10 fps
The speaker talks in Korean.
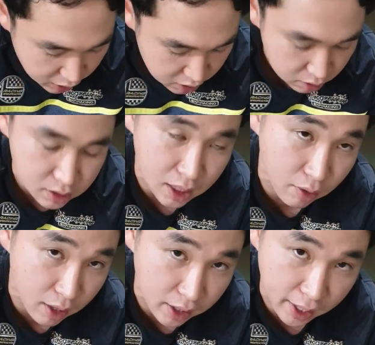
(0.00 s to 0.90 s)
되기 전
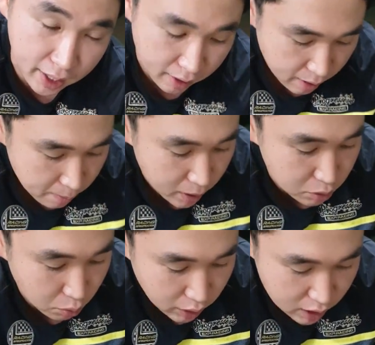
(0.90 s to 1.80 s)
상황에
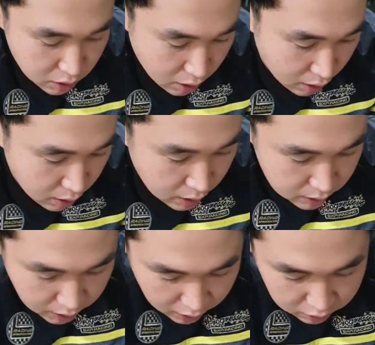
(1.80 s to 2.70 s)
뱃속에 이제
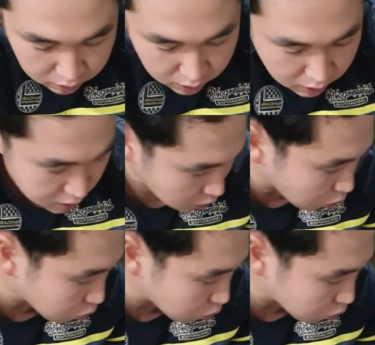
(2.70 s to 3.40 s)
자기들이 이제